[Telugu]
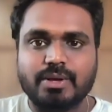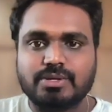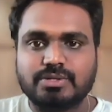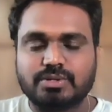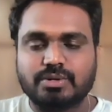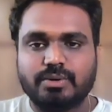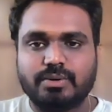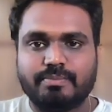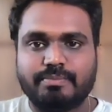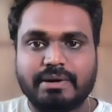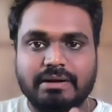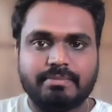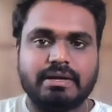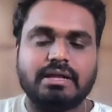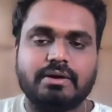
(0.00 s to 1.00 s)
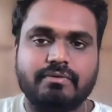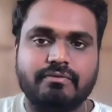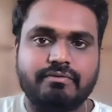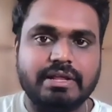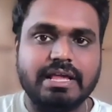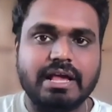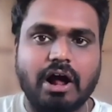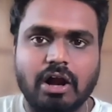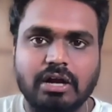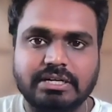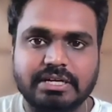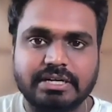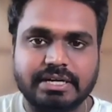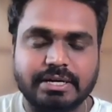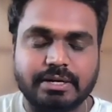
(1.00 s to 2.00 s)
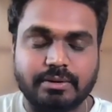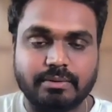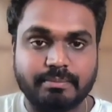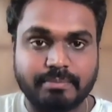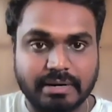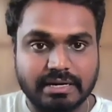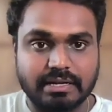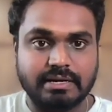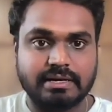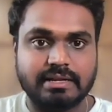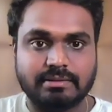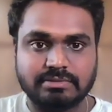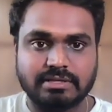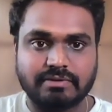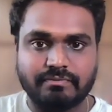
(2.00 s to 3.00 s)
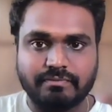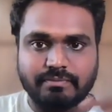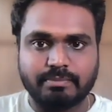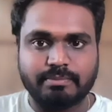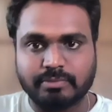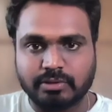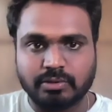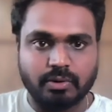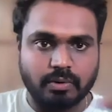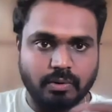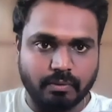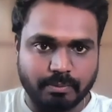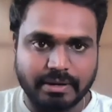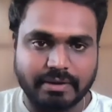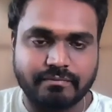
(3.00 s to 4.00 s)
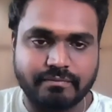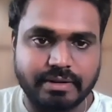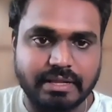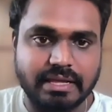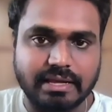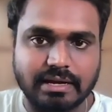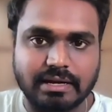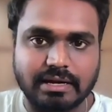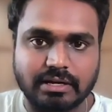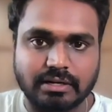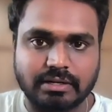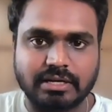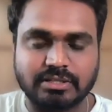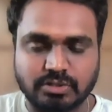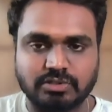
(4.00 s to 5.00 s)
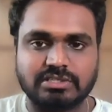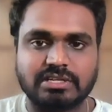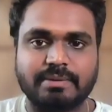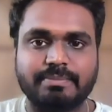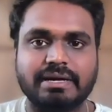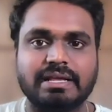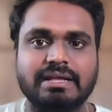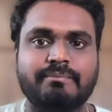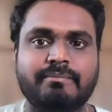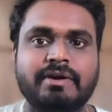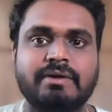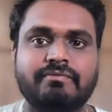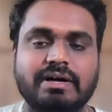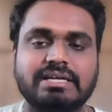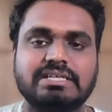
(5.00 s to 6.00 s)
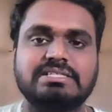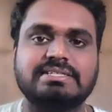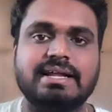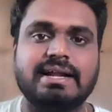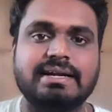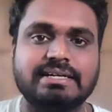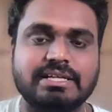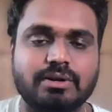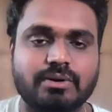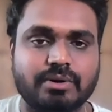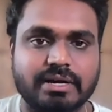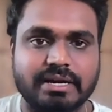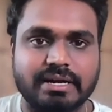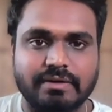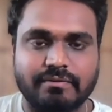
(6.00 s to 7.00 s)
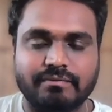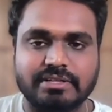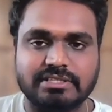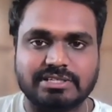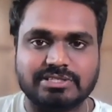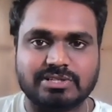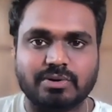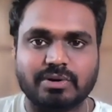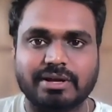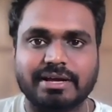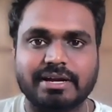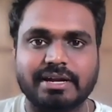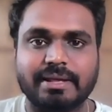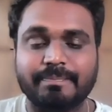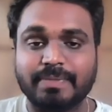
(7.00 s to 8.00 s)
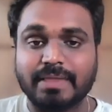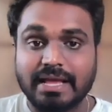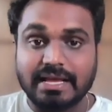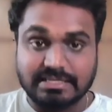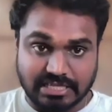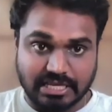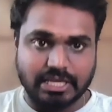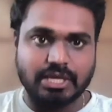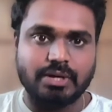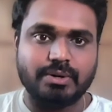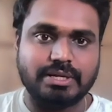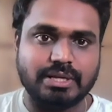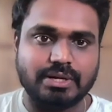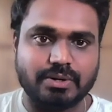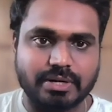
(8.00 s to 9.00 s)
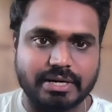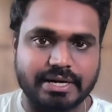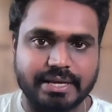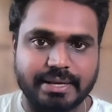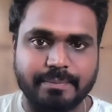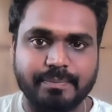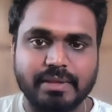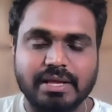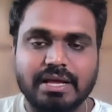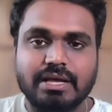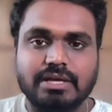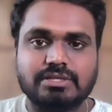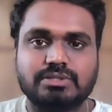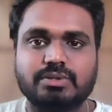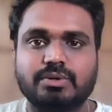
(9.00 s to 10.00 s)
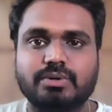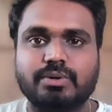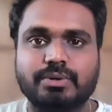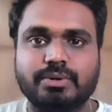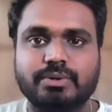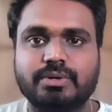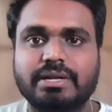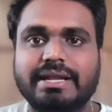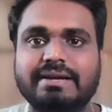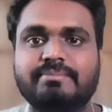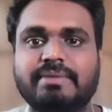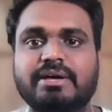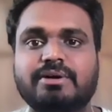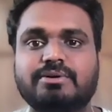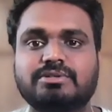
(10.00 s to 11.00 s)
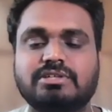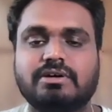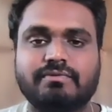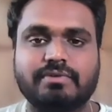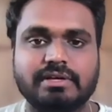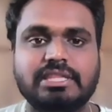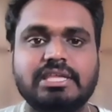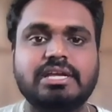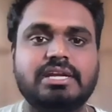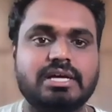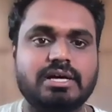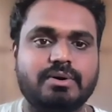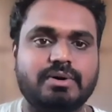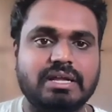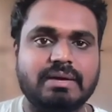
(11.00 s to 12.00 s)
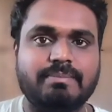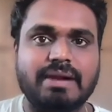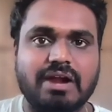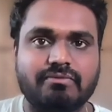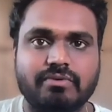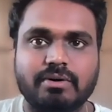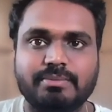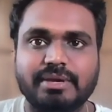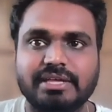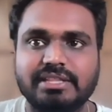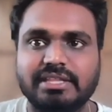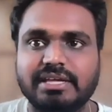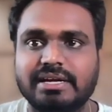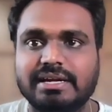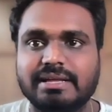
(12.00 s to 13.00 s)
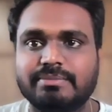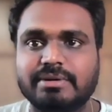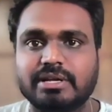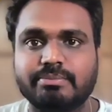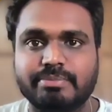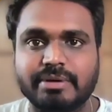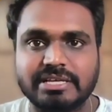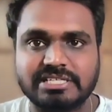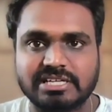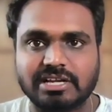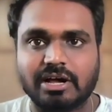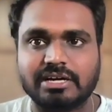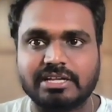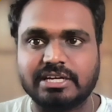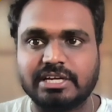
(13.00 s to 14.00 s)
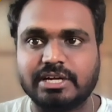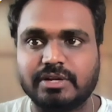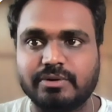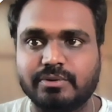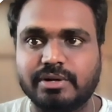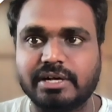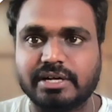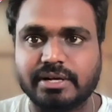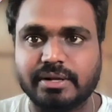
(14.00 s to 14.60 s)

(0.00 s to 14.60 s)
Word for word: సో బట్ మనకు ఫ్రీ ఆల్టర్నేటివ్ బట్ ఇన్ టర్మ్స్ ఆఫ్ దో మనం ఫ్రీగా చూసినప్పటికీ బట్ ఫంక్షనాలిటీలో కానీ ఫీచర్స్లో కానీ సెక్యూరిటీలో కానీ సో గూగుల్ అండ్ మైక్రోసాఫ్ట్కి ధీటుగా ఉండే ప్లాట్ఫామ్ ఏది అంటే మనకు బెస్ట్ ఆల్టర్నేటివ్గా